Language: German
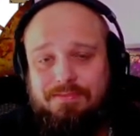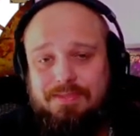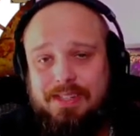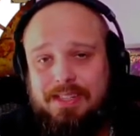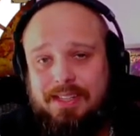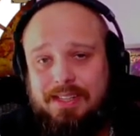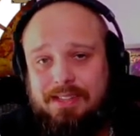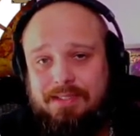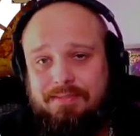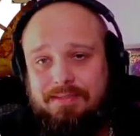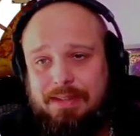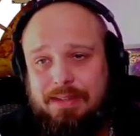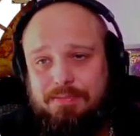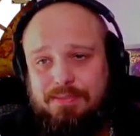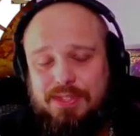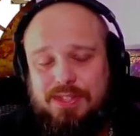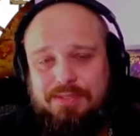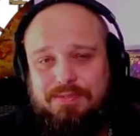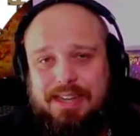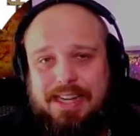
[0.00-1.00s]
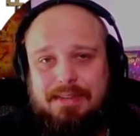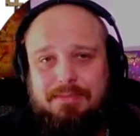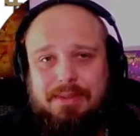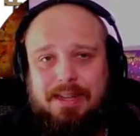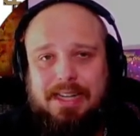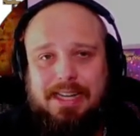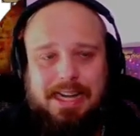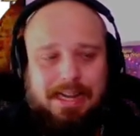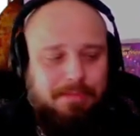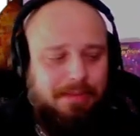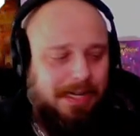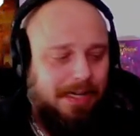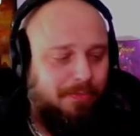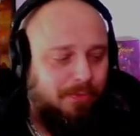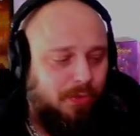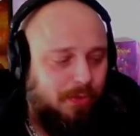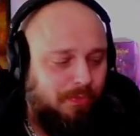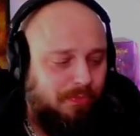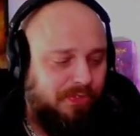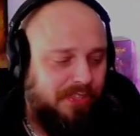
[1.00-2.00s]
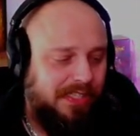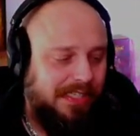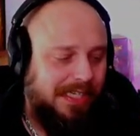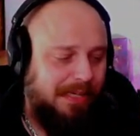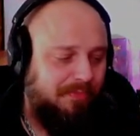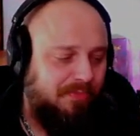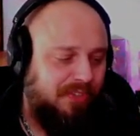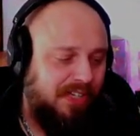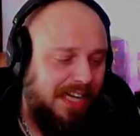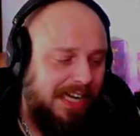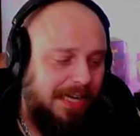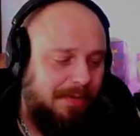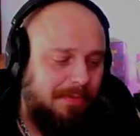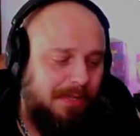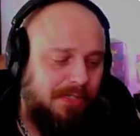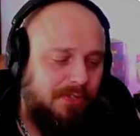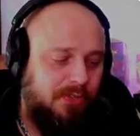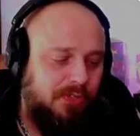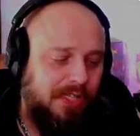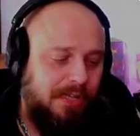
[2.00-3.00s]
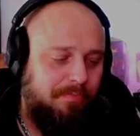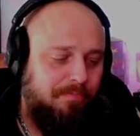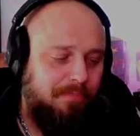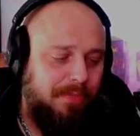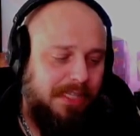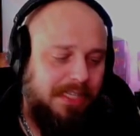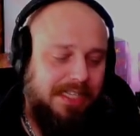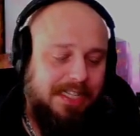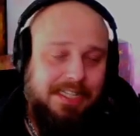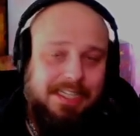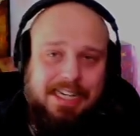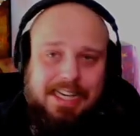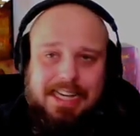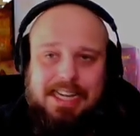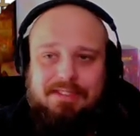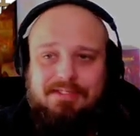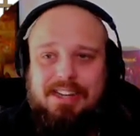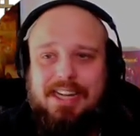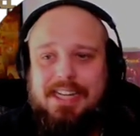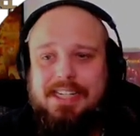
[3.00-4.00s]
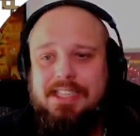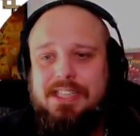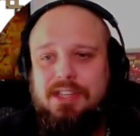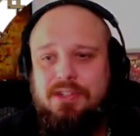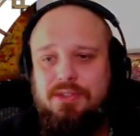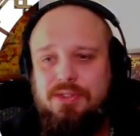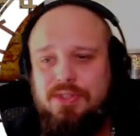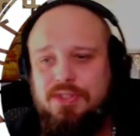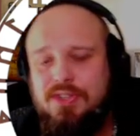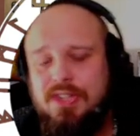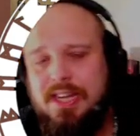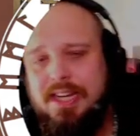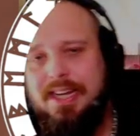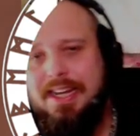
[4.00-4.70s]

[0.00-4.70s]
Ja, wir haben zweimal, einmal im Sumpf gekämpft, einmal zusammen mit den Karawanenjungs.